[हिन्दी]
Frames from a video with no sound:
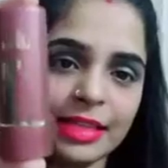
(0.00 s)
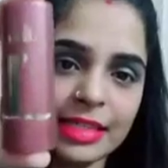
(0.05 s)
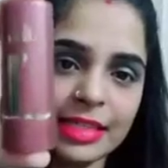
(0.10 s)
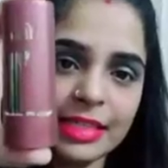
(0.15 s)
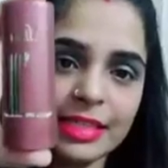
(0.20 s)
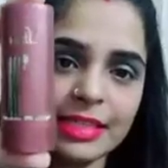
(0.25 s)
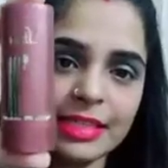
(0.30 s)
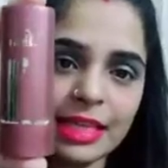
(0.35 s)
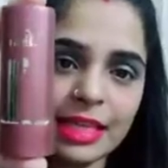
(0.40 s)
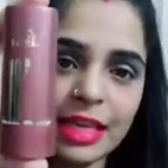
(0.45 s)

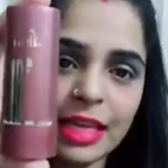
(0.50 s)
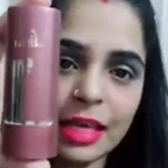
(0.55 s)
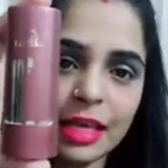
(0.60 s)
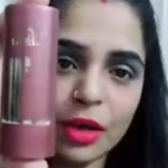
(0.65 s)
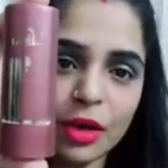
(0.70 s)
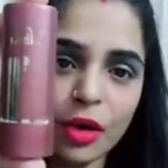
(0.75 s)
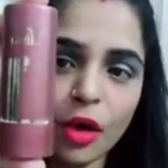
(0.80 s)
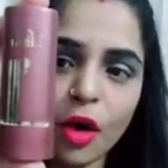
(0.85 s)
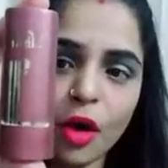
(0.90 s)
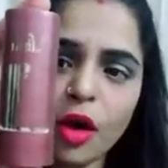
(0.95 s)
सी
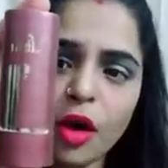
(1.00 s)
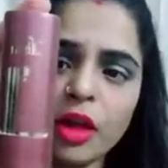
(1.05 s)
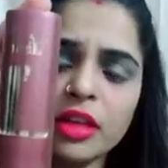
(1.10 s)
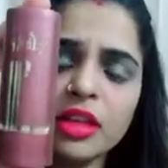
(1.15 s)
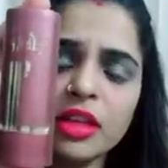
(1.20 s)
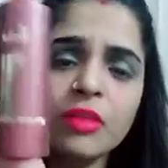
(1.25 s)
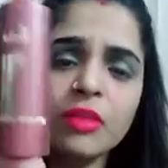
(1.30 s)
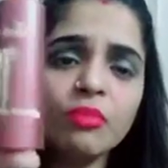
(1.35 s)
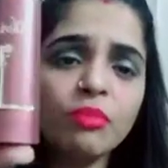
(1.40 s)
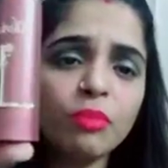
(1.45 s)
और ये
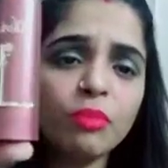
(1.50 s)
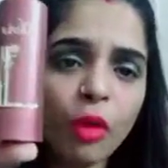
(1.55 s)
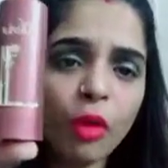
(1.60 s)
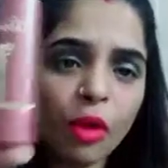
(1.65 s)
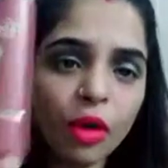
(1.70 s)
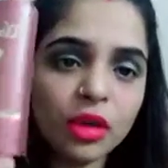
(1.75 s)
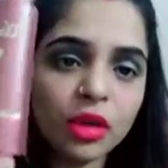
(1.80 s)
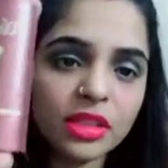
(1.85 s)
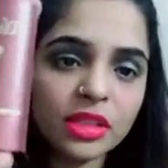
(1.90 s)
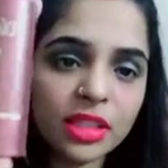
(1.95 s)

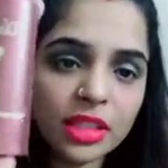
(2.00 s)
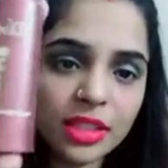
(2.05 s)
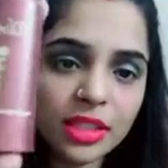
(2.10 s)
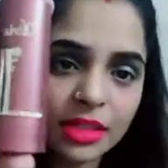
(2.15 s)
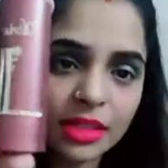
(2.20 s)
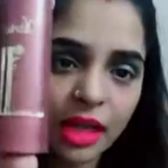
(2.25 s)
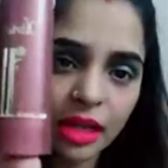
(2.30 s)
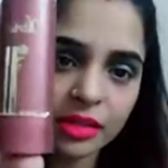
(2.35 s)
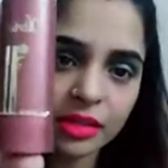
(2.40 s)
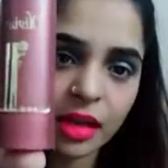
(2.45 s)
बहुत ही
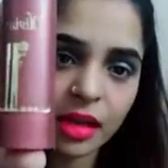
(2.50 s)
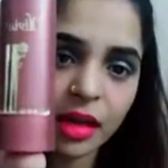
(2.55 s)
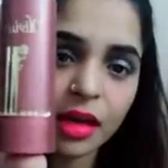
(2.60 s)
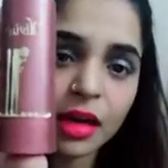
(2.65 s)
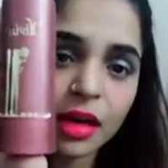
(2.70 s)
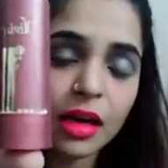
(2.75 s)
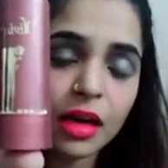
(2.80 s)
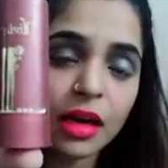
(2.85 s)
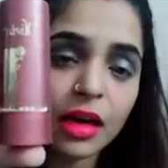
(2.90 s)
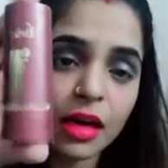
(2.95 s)
ज़्यादा
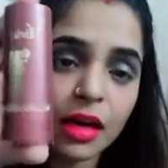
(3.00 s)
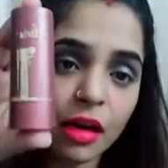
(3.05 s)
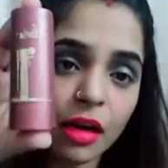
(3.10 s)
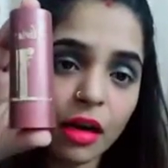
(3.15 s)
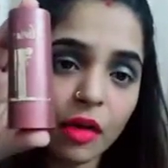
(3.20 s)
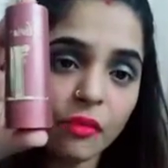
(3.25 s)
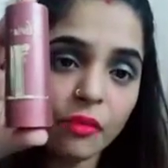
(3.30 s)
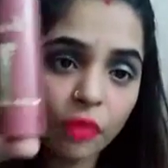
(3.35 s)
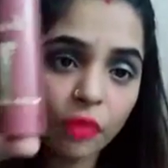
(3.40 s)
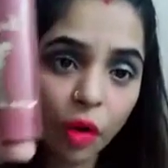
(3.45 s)

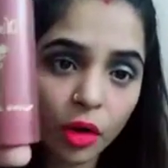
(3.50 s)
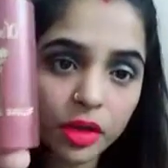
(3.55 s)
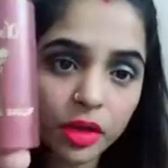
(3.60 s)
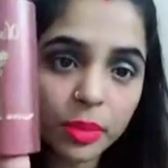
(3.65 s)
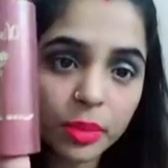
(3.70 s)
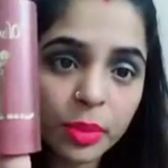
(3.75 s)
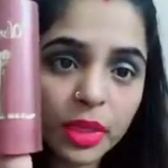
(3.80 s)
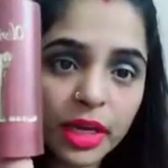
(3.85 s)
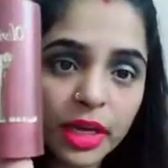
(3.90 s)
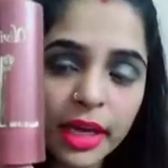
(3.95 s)
अफोर्डेबल
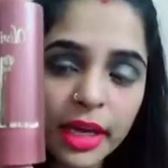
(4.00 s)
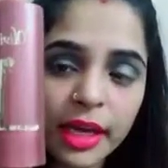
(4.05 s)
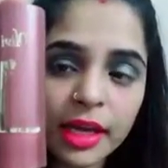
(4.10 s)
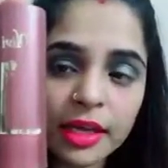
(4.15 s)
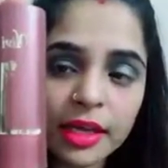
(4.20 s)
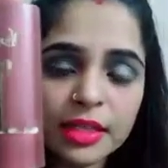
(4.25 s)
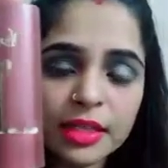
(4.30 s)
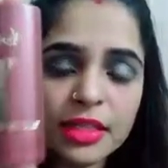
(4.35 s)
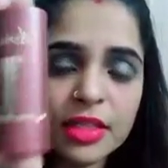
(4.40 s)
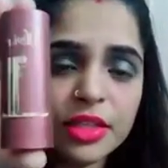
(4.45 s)
है
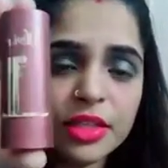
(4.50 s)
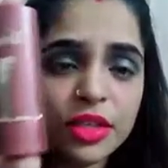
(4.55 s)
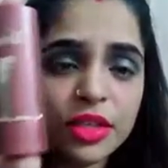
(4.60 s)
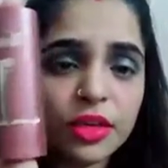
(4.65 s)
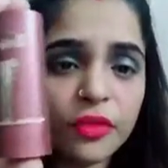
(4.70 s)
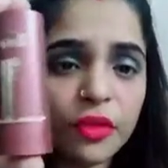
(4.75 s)
सिर्फ और